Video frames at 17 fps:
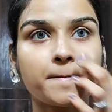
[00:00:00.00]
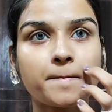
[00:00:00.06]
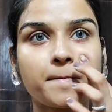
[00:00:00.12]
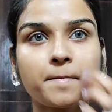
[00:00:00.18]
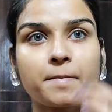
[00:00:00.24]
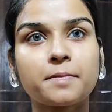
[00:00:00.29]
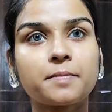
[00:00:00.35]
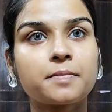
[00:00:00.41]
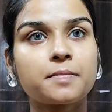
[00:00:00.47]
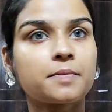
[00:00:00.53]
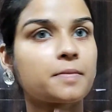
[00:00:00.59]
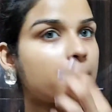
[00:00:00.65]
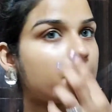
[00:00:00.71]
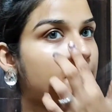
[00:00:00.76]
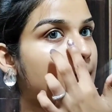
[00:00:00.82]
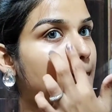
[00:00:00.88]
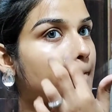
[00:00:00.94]
सॉरी कंसीलर नहीं
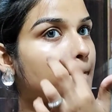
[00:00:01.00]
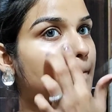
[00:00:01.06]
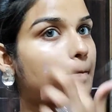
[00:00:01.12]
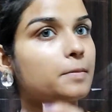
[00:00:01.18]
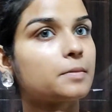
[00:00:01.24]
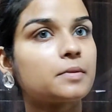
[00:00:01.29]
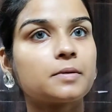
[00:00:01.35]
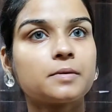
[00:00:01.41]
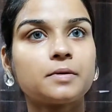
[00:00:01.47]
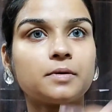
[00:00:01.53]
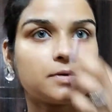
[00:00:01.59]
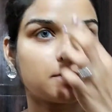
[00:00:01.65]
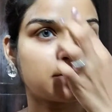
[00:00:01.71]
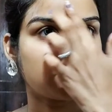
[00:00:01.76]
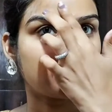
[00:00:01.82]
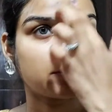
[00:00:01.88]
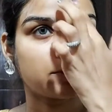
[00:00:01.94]
प्राइमर यूज़ किया
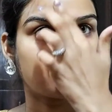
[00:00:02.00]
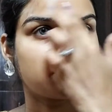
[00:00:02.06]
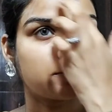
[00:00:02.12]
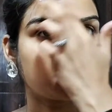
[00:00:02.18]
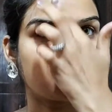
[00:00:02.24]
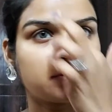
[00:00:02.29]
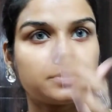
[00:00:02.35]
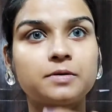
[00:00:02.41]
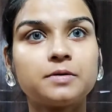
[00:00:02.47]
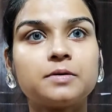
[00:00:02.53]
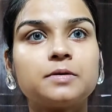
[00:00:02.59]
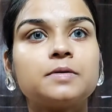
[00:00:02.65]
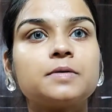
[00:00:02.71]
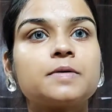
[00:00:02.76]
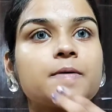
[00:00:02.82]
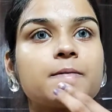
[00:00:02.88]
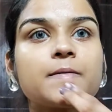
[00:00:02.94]
है
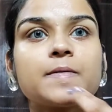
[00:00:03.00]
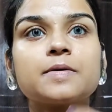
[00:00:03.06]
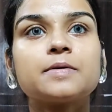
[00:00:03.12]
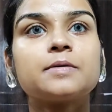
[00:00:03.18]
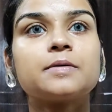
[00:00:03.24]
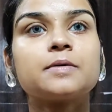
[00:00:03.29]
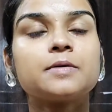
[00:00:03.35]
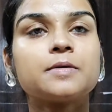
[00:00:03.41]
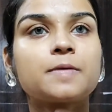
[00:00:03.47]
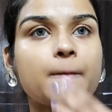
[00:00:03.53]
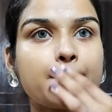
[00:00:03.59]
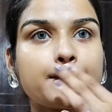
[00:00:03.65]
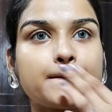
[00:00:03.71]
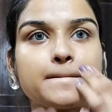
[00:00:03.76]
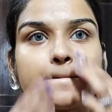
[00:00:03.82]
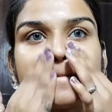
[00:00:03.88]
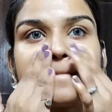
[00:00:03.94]
यहाँ पे भी ओपन पोर्स
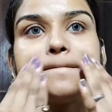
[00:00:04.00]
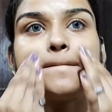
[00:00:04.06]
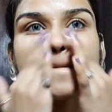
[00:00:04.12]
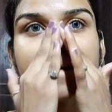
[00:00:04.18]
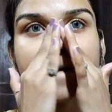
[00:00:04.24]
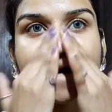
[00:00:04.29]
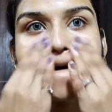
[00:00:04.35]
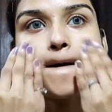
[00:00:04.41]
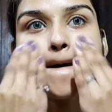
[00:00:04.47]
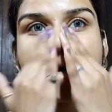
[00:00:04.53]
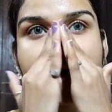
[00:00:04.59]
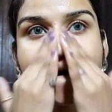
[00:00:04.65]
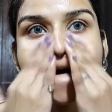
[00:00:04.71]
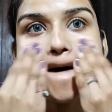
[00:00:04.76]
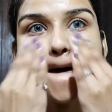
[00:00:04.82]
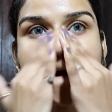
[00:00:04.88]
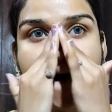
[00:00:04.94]
हैं हालांकि मेरे ओपन
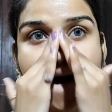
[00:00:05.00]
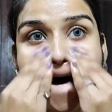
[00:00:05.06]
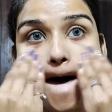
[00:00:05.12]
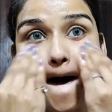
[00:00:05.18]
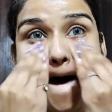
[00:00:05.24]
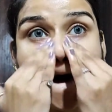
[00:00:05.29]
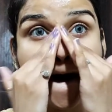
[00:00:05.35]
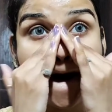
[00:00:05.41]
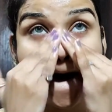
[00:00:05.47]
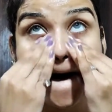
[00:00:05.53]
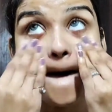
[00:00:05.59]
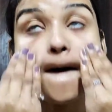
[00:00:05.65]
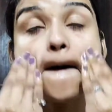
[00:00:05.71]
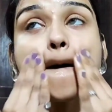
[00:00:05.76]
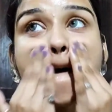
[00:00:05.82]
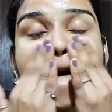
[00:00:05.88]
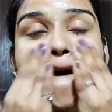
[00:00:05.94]
पोर्स नहीं हैं
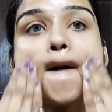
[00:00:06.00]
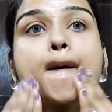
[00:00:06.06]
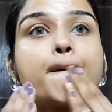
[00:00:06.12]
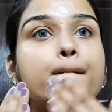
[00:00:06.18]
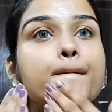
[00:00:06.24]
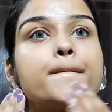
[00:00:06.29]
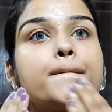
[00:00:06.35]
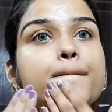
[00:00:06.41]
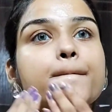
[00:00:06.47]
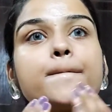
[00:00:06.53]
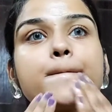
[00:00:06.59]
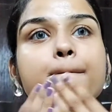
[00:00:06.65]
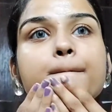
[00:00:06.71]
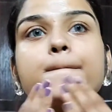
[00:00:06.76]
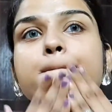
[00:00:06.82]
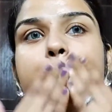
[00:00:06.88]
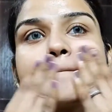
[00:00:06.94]
बहुत
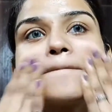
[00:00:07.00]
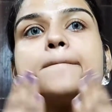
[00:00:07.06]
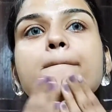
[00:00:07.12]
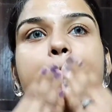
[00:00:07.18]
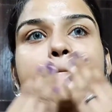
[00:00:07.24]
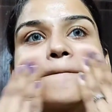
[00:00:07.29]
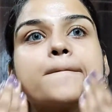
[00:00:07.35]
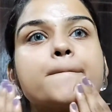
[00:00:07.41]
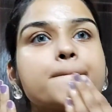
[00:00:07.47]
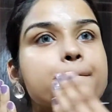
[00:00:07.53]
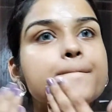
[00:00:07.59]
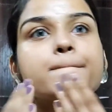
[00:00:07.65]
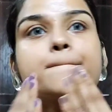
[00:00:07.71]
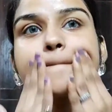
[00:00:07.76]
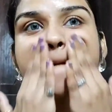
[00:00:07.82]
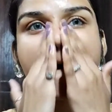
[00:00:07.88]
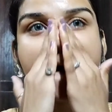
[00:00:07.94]
लोगों के होते हैं तो वो
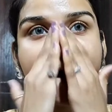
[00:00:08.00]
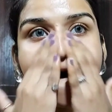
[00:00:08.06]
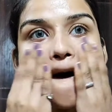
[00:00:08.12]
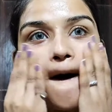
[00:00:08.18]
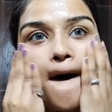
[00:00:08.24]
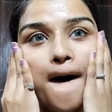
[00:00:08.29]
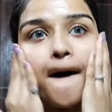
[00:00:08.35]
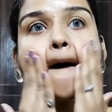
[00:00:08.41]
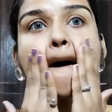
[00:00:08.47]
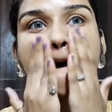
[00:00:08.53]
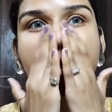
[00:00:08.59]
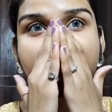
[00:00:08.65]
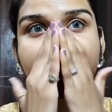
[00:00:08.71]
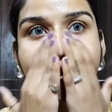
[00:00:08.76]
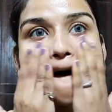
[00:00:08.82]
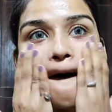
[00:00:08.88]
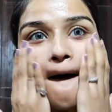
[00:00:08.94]
ये वाला यूज़ कर
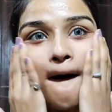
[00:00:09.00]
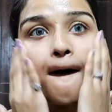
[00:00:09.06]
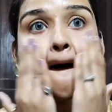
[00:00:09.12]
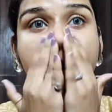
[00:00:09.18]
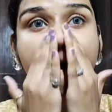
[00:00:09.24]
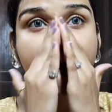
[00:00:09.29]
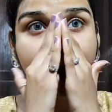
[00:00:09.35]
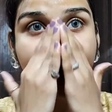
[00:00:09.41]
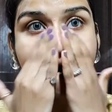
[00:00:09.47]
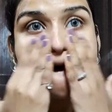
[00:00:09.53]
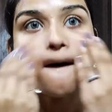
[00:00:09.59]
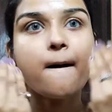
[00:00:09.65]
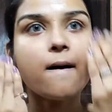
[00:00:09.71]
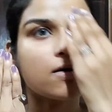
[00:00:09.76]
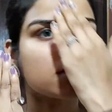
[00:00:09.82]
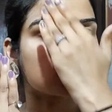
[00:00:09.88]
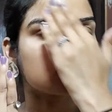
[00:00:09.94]
सकते हैं दिस इज़ अ
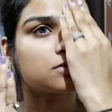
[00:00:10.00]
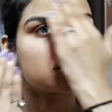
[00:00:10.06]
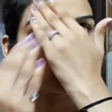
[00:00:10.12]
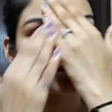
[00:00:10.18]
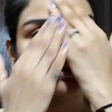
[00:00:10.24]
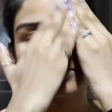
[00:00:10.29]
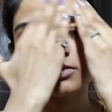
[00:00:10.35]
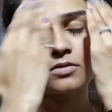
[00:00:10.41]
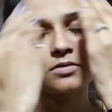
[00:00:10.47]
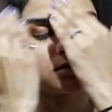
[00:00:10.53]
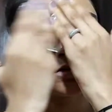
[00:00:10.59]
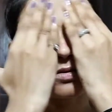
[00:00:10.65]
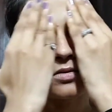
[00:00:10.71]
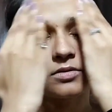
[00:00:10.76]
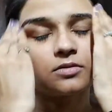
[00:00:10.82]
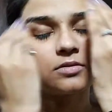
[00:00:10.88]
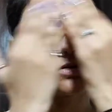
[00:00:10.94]
सिलिकन बेस्ड
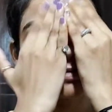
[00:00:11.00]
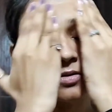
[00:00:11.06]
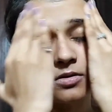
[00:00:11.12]
प्राइमर